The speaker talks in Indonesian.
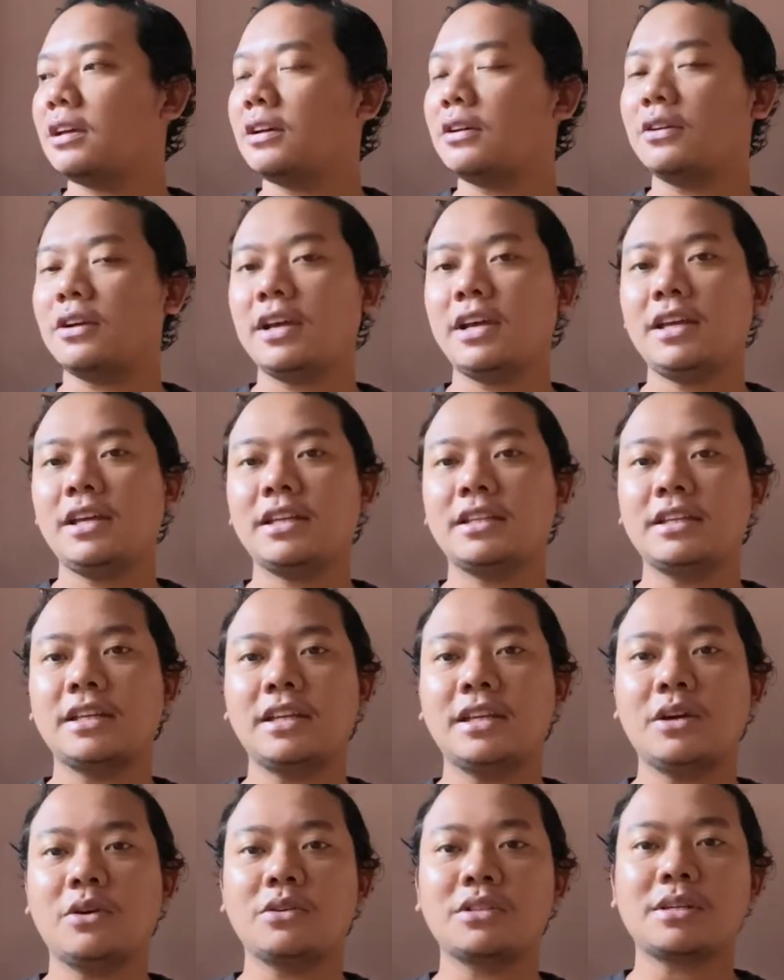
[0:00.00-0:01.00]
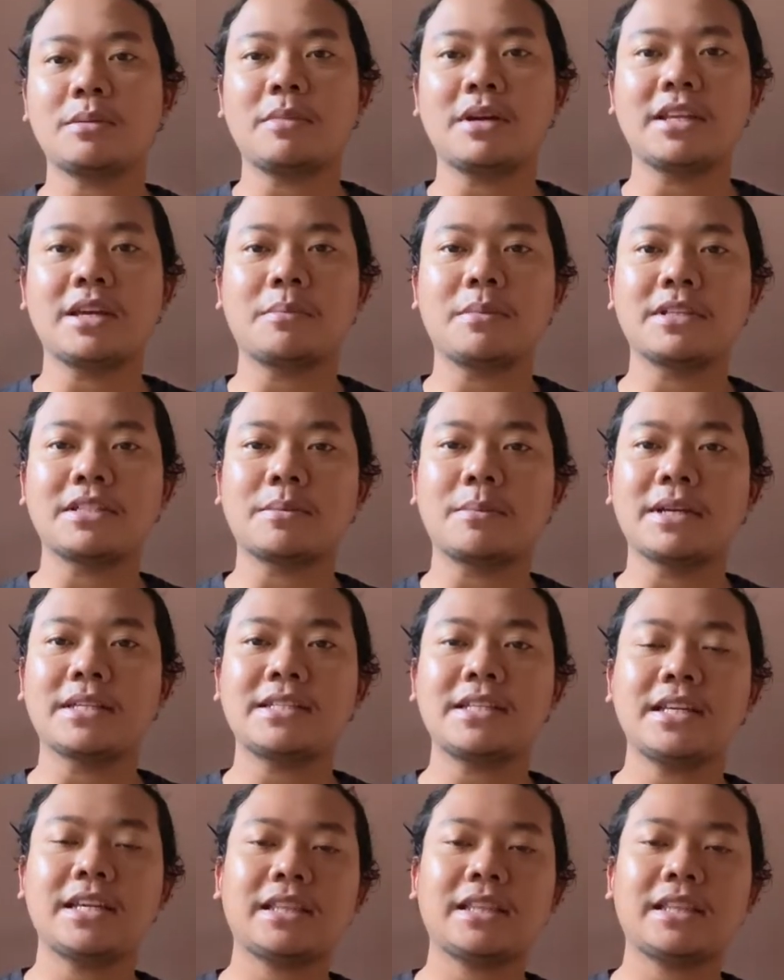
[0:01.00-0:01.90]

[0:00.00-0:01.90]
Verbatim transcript: Oke, jadi nggak usah banyak basa-basi,